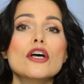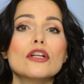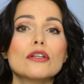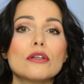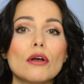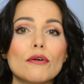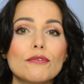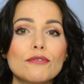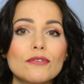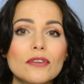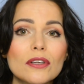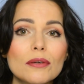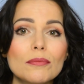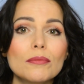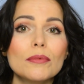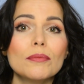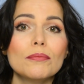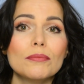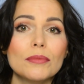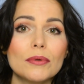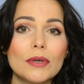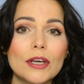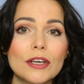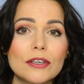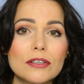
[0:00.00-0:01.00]
to w
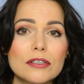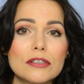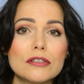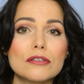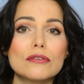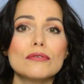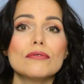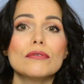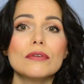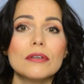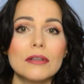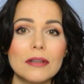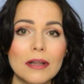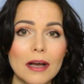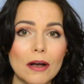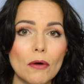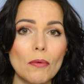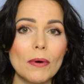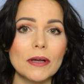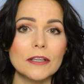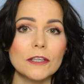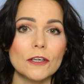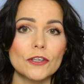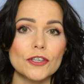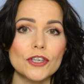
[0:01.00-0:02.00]
tym miejscu
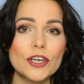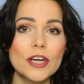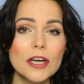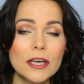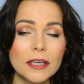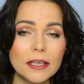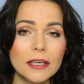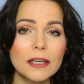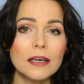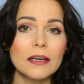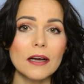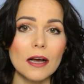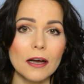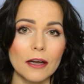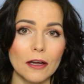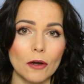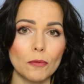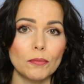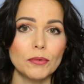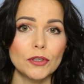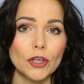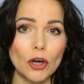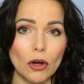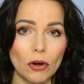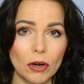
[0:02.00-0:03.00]
nakładasz kilka
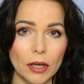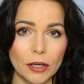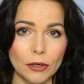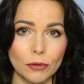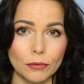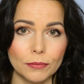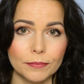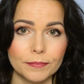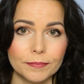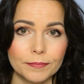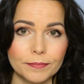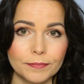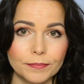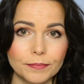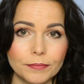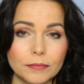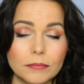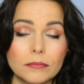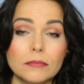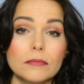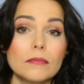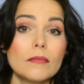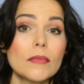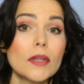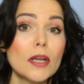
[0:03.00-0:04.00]
kropli oleju.
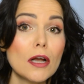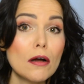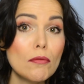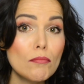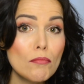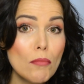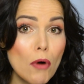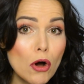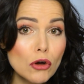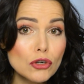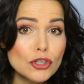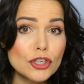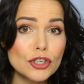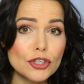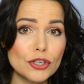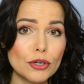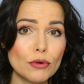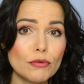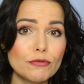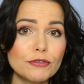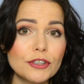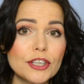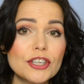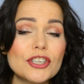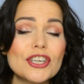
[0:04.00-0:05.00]
Możesz
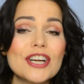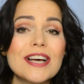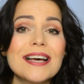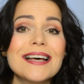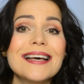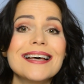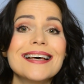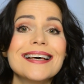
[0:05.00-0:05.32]
również